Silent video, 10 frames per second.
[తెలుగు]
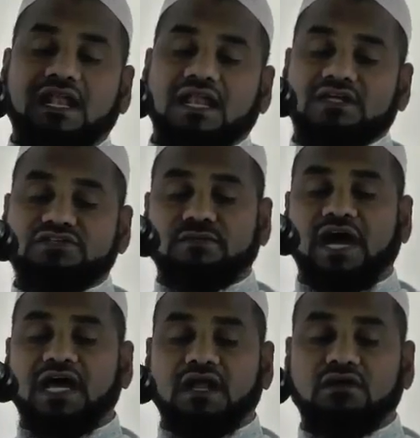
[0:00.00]
అల్లాహ్
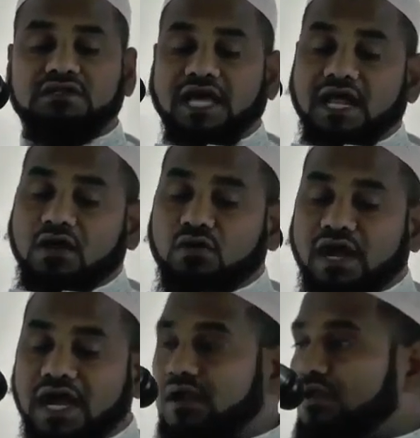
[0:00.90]
సుబాన్ అవతాల
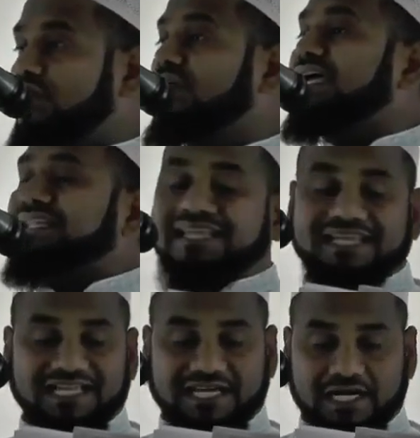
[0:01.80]
ఖురాన్లో
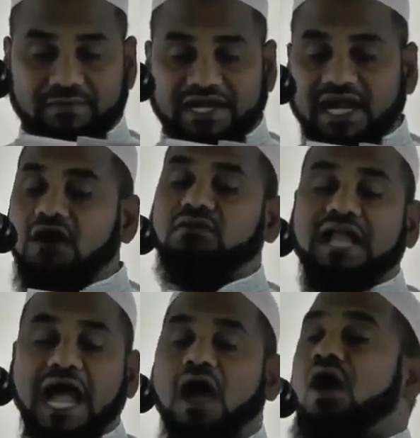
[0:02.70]
తెలియజేయడమే
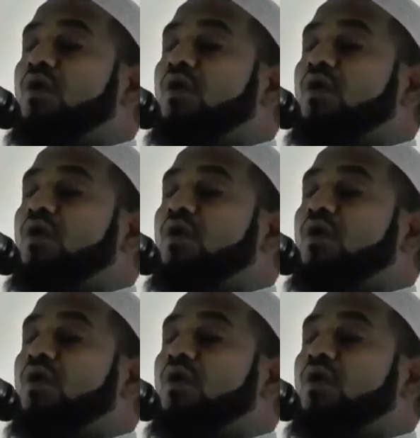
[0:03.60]
కాకుండా